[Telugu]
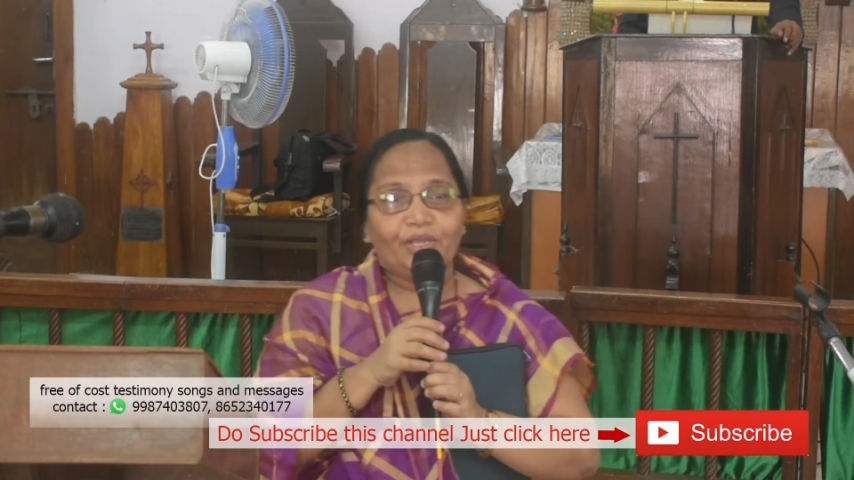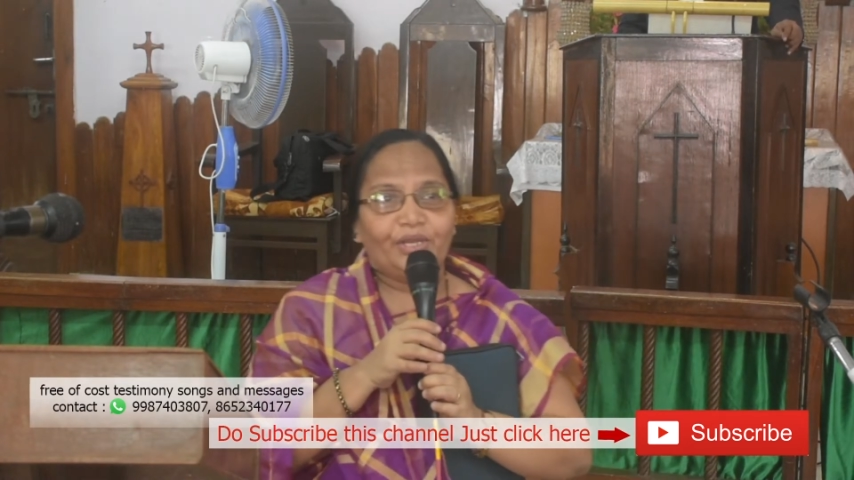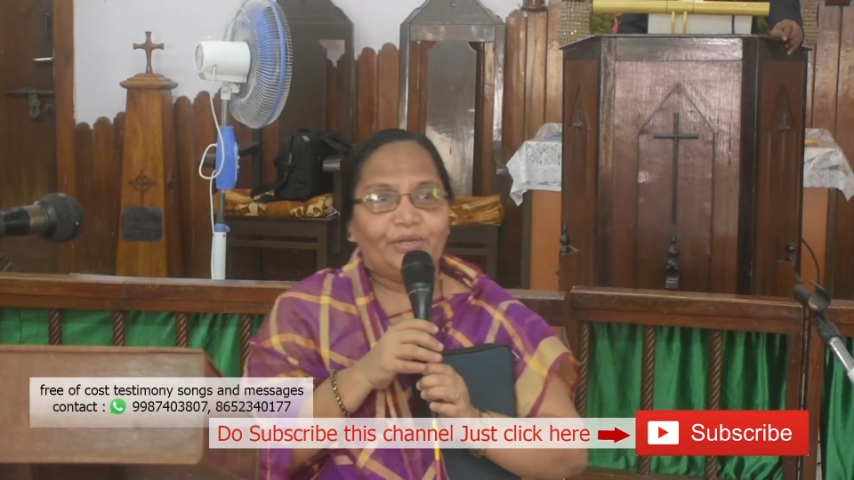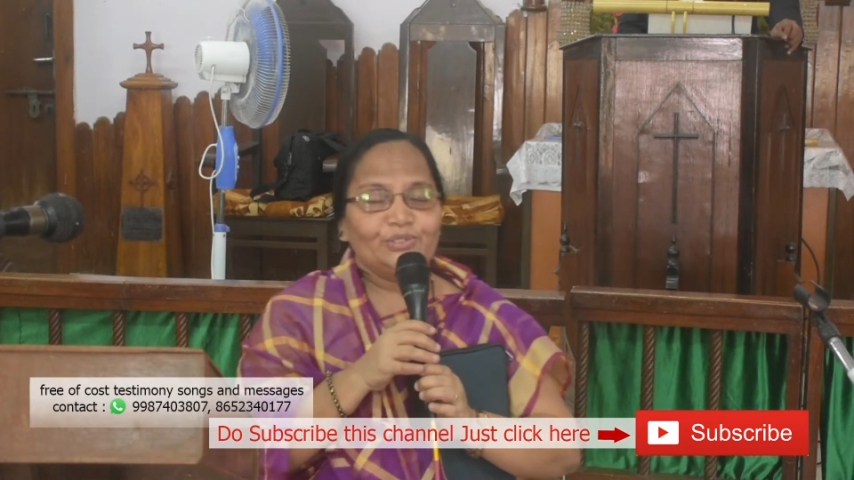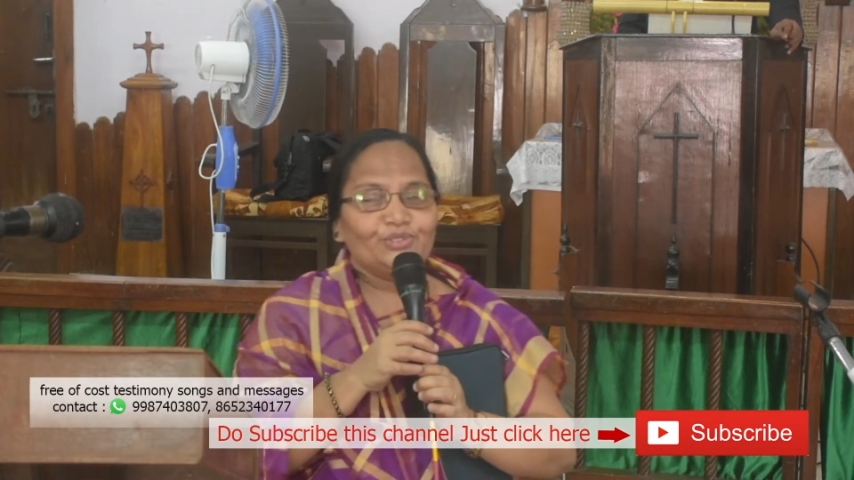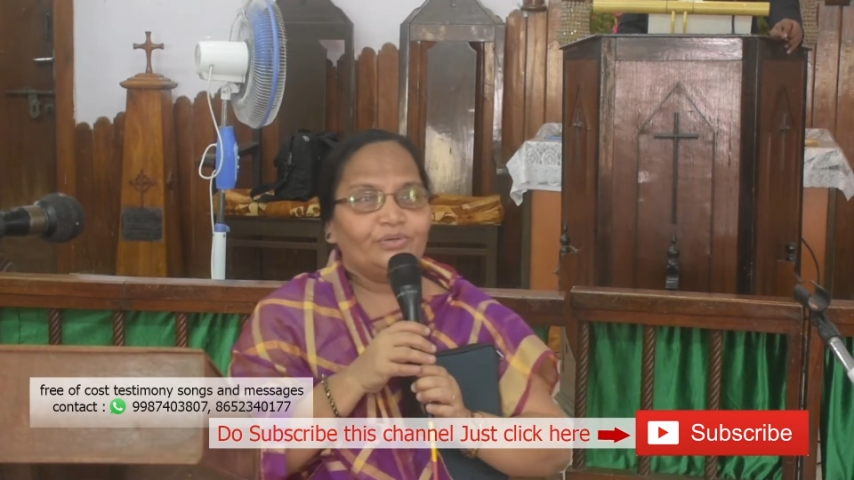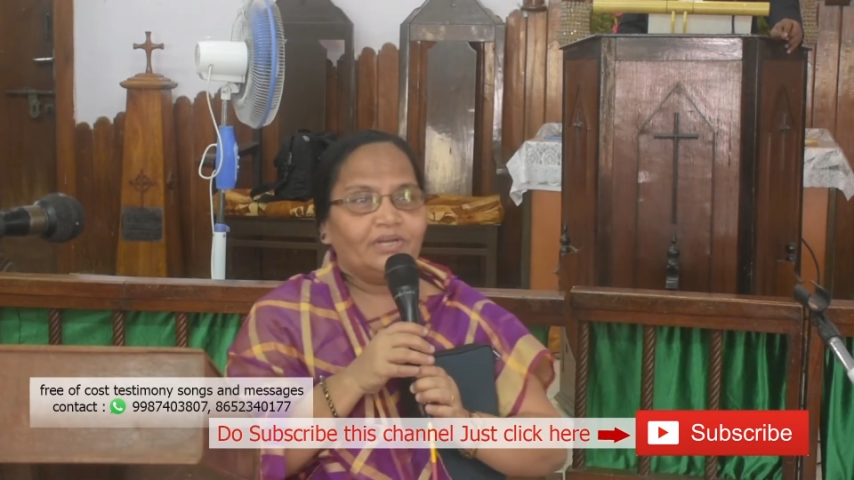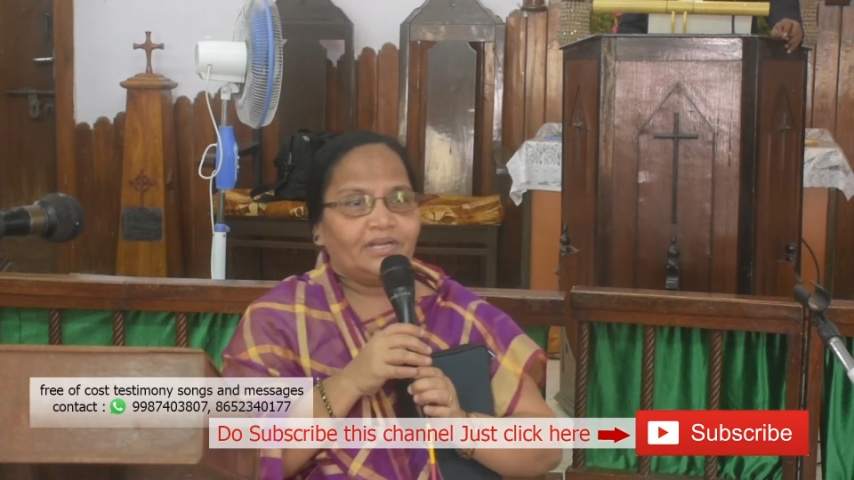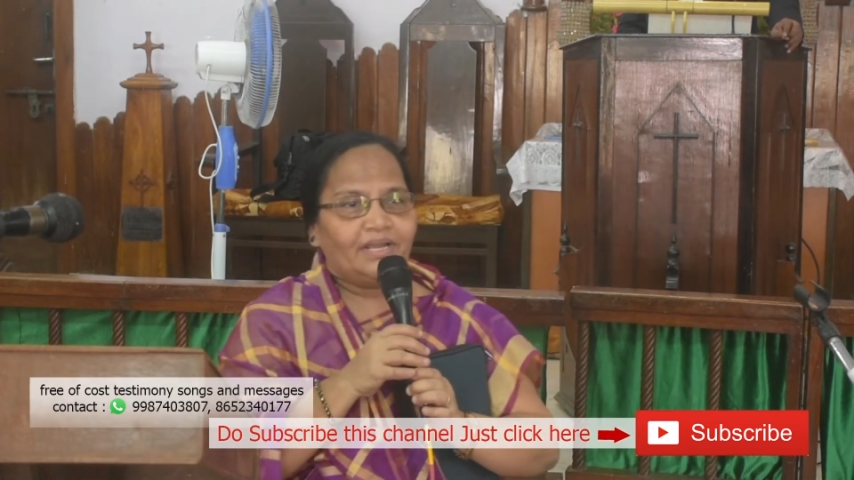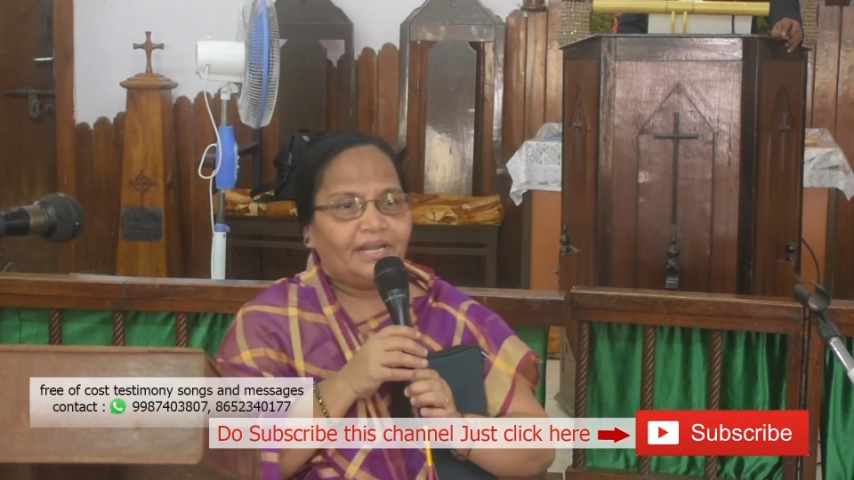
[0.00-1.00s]

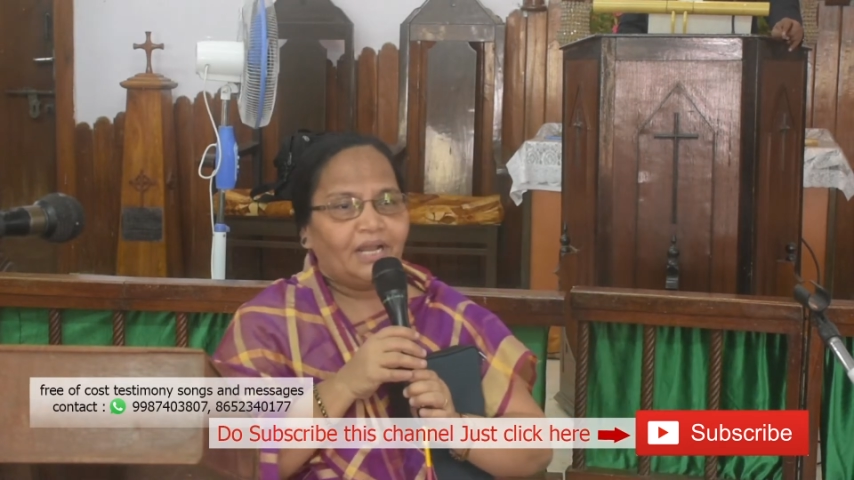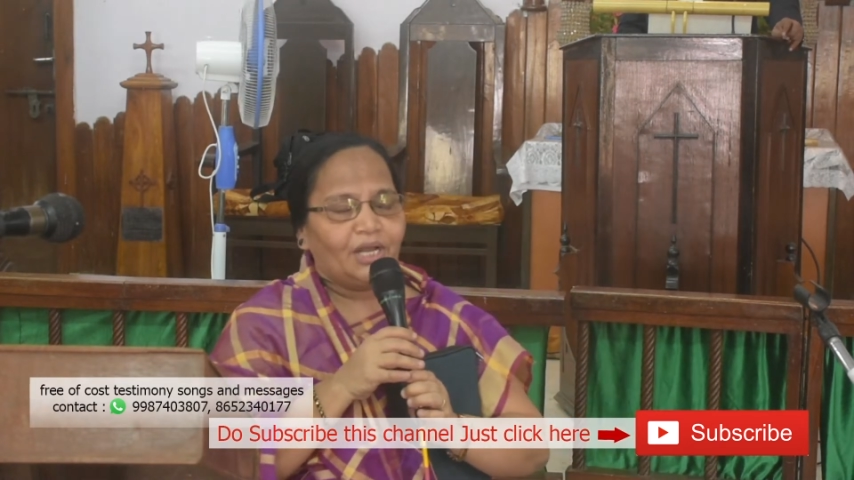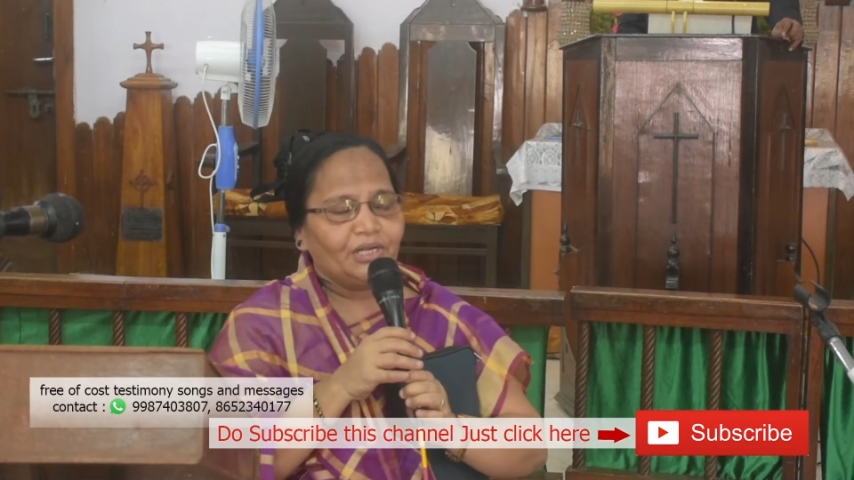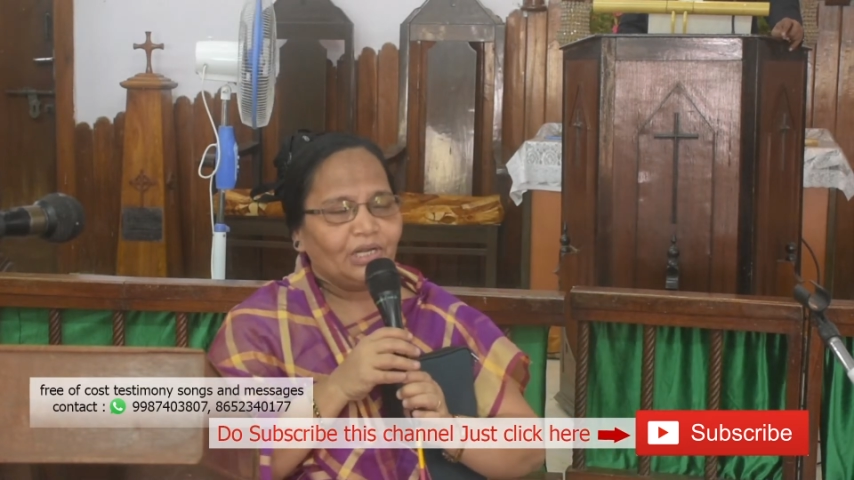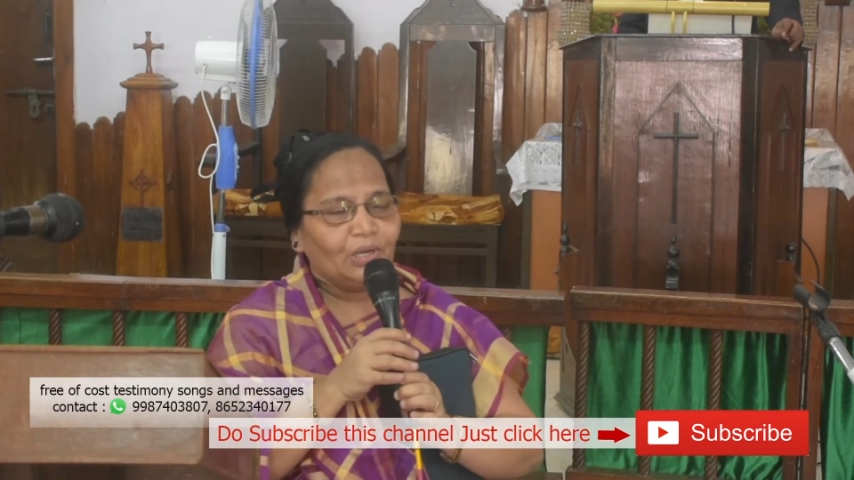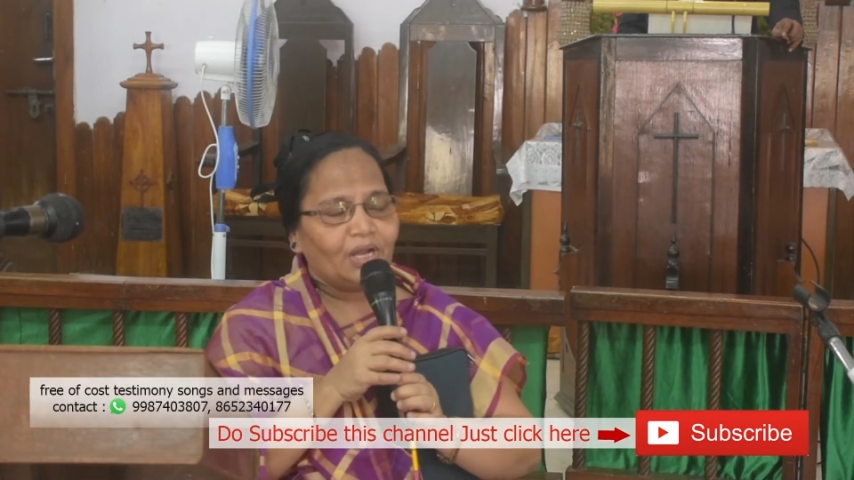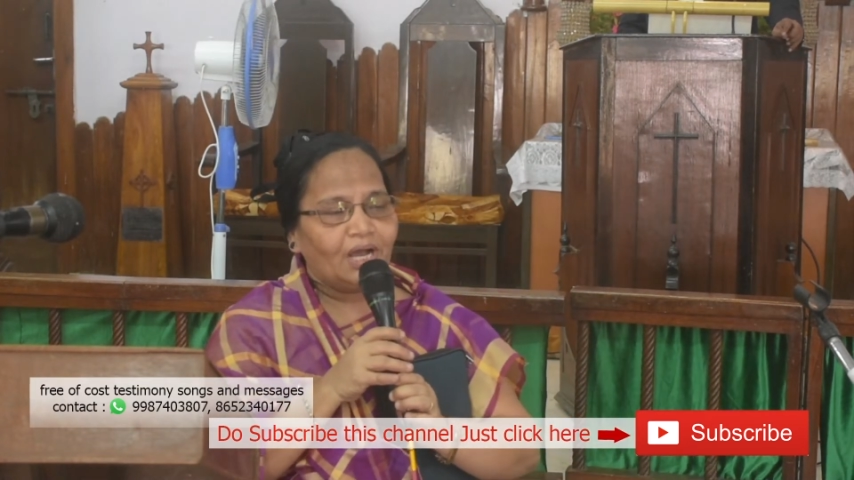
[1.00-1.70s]
ఏడుస్తున్నాను కానీ కన్నీళ్ళు